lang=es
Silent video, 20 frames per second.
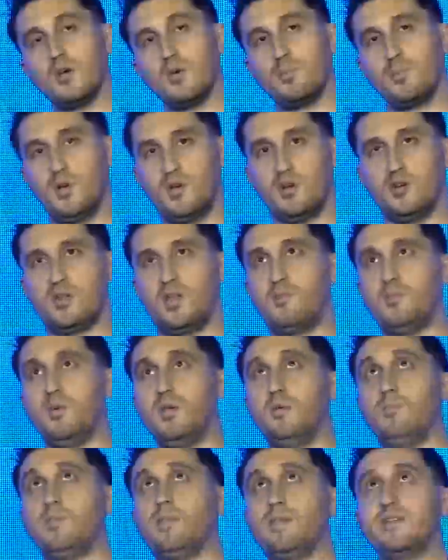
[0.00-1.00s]
pero
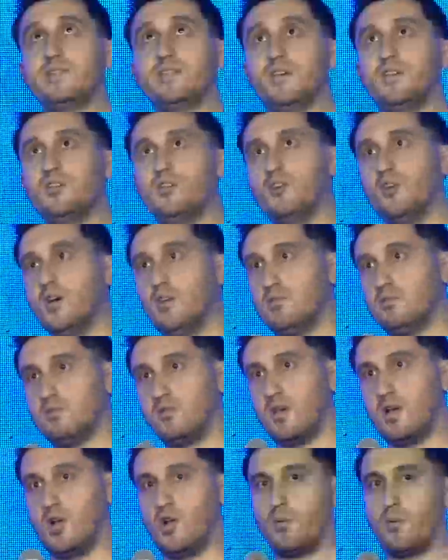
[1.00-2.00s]
también pensando en
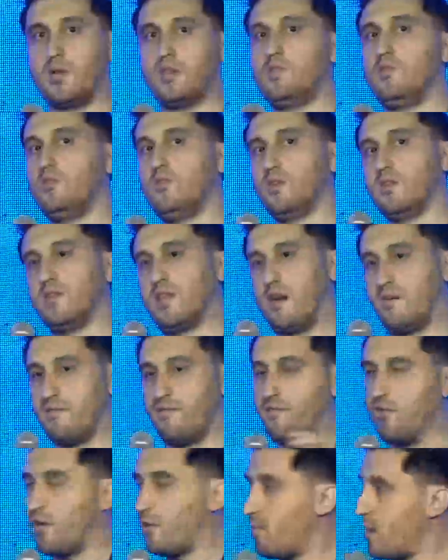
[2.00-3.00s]
el objetivo de
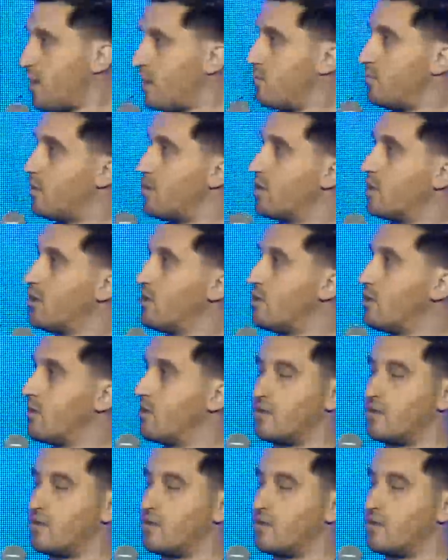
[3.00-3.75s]
transformar el modelo de